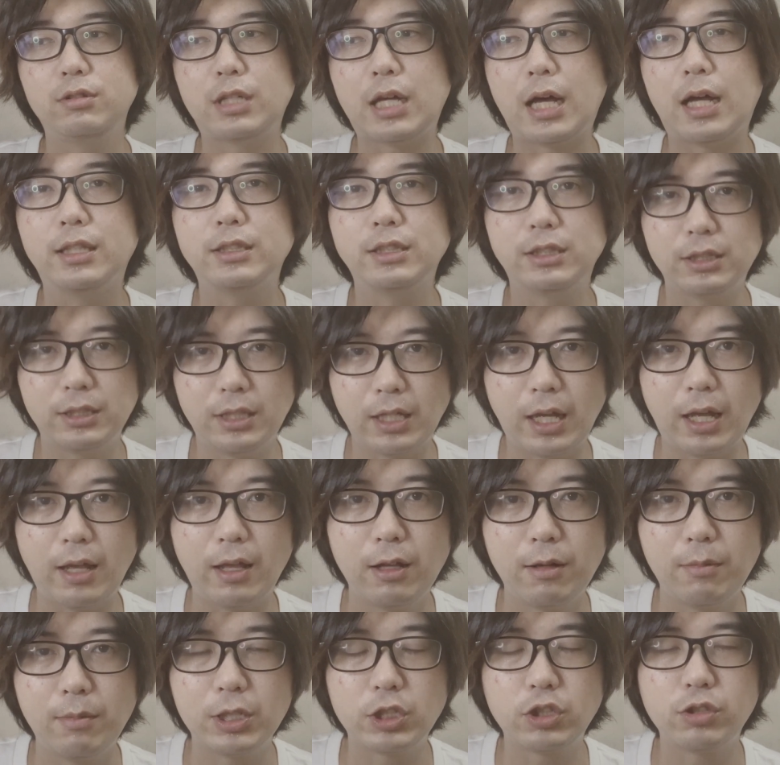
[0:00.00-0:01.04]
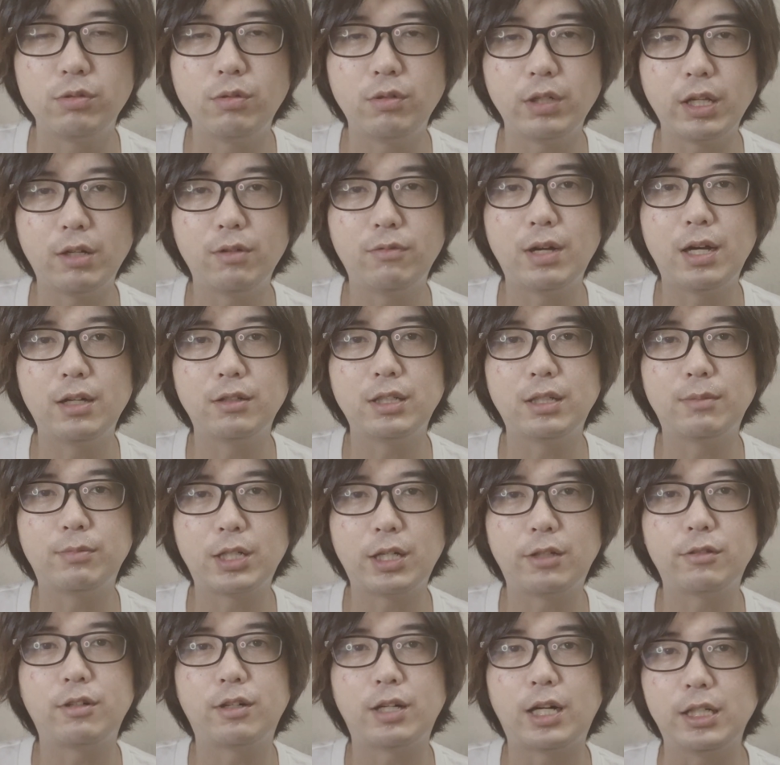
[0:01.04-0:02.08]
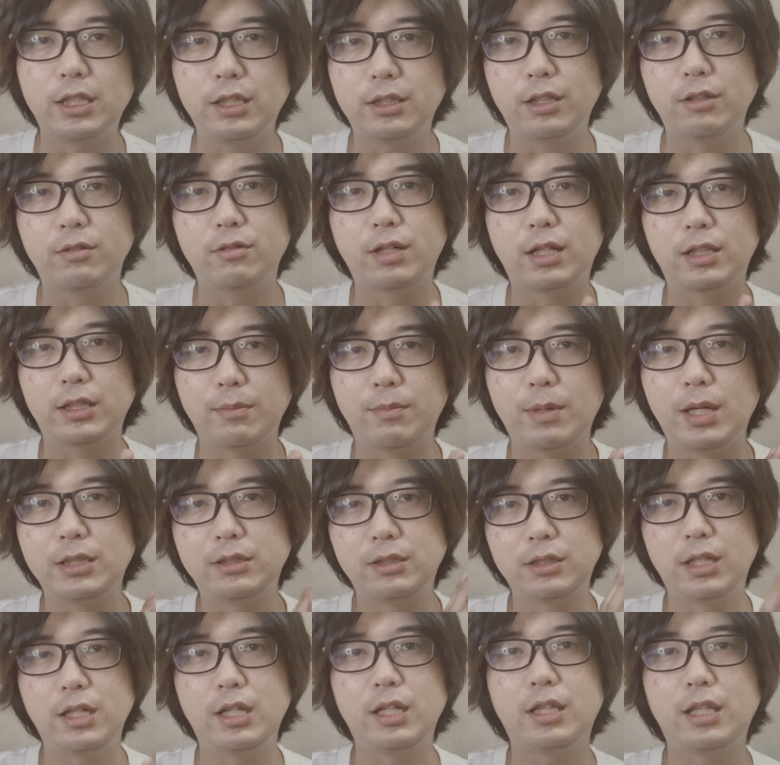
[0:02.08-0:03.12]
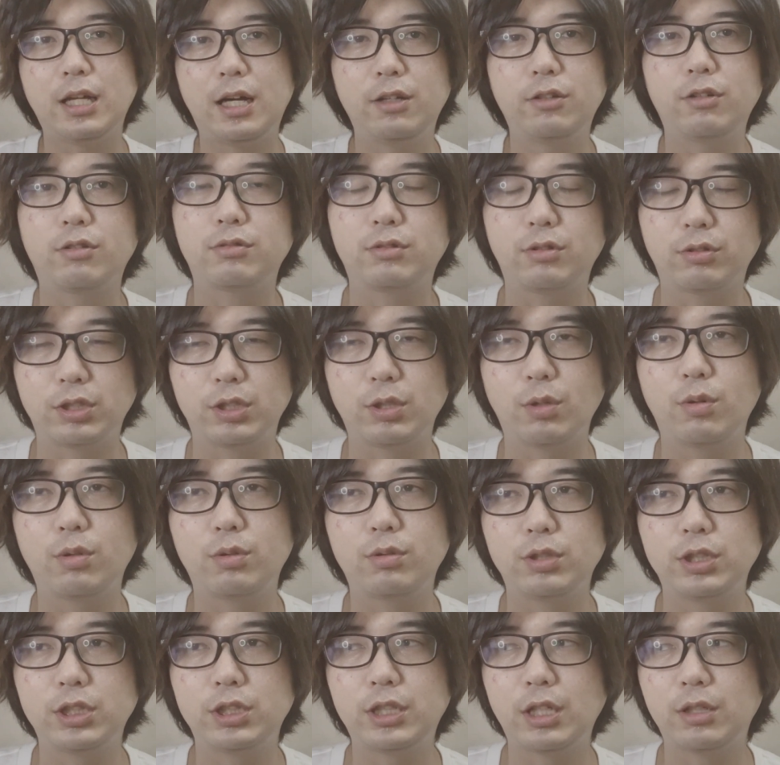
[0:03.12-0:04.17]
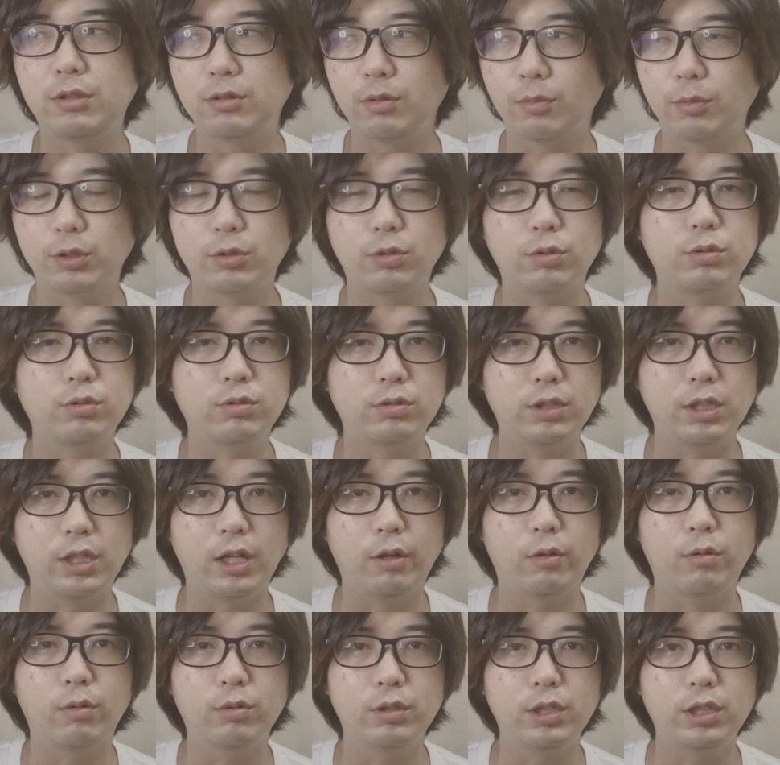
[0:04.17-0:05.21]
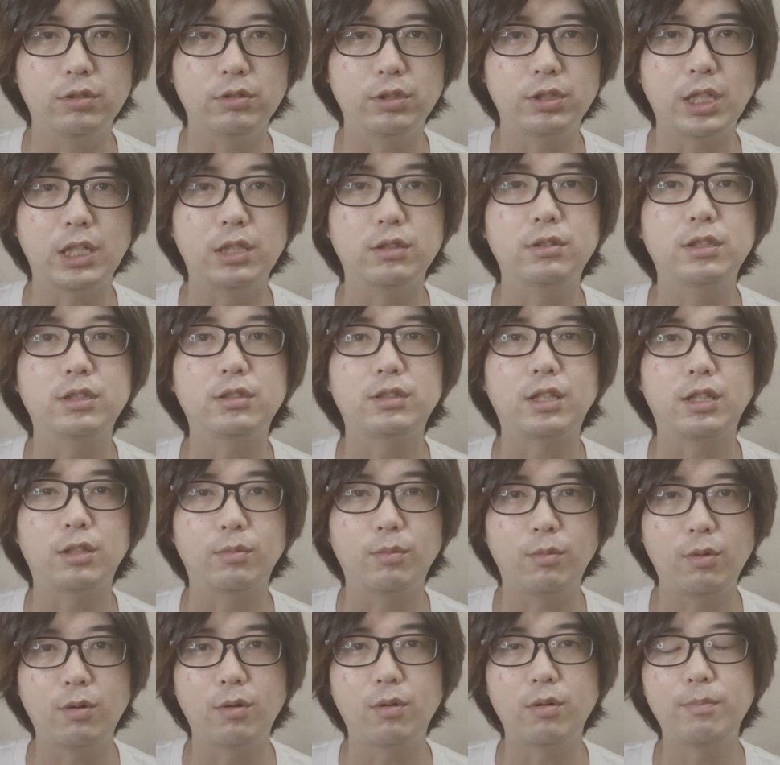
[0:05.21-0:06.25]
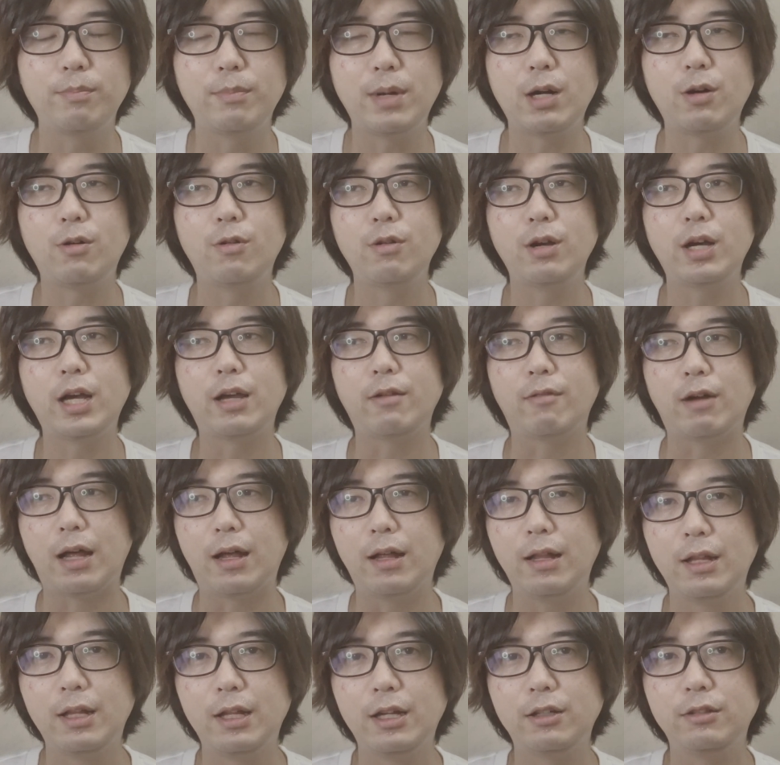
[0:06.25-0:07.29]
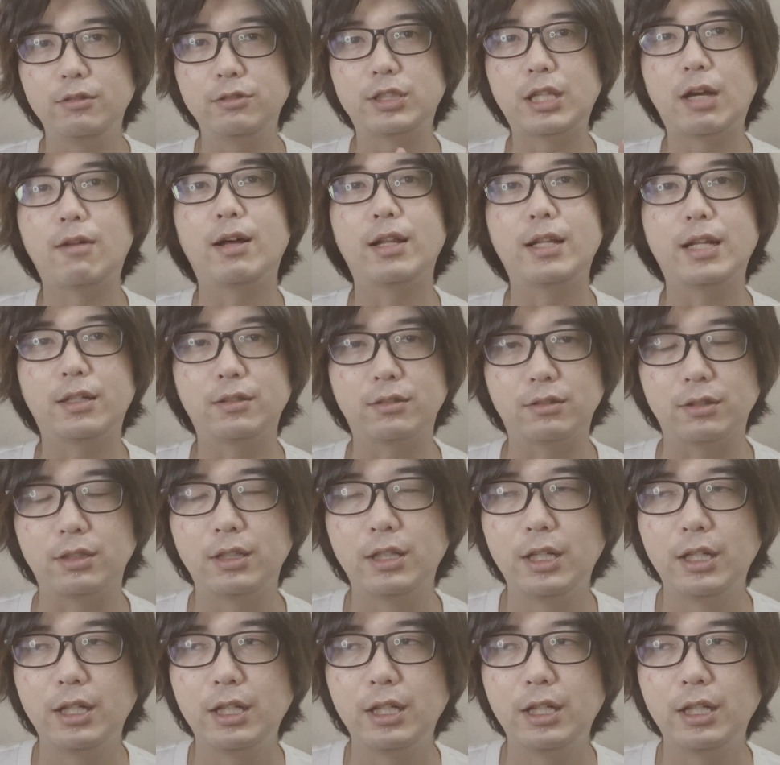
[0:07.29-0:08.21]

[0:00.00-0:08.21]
感じで、まあ、シュノーケルファンクラブカッコ仮っていうのがあって、毎月リターン曲としてお送りしているのもそういう風にレコーディングしてるんですけども、まあ、今回は歌はなく、